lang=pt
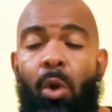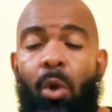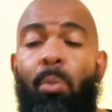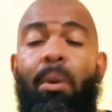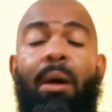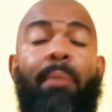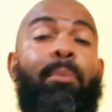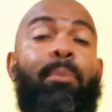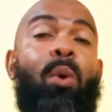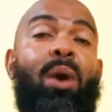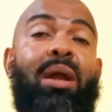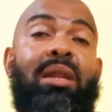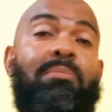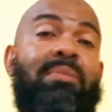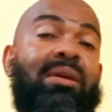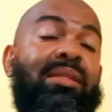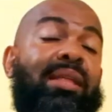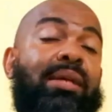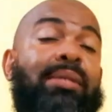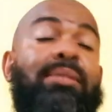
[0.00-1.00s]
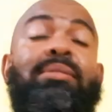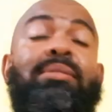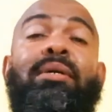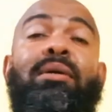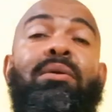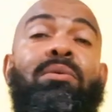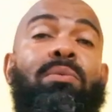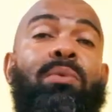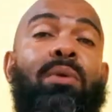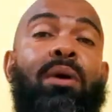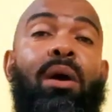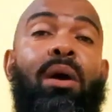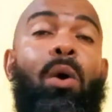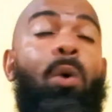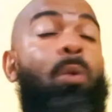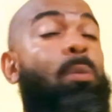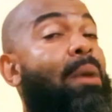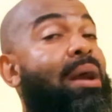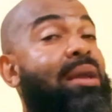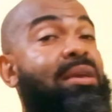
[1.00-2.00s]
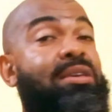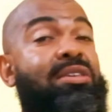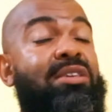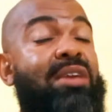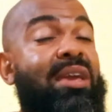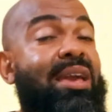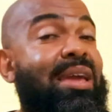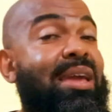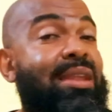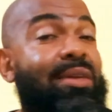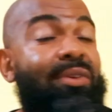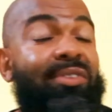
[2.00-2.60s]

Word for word: Uma boa alimentação, uma higiene,